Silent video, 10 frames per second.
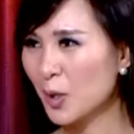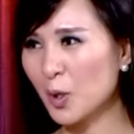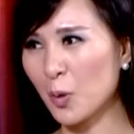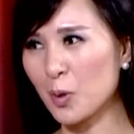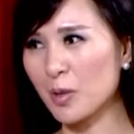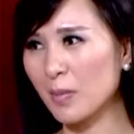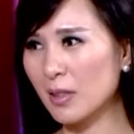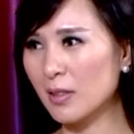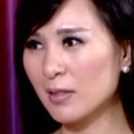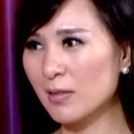有什
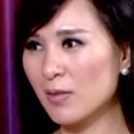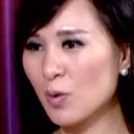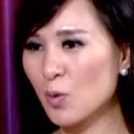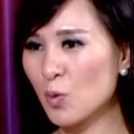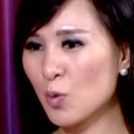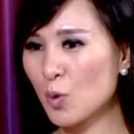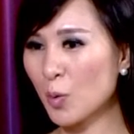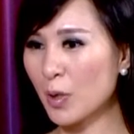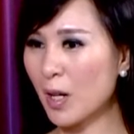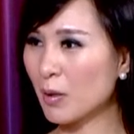么？
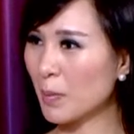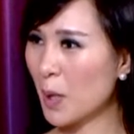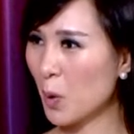重要的吗？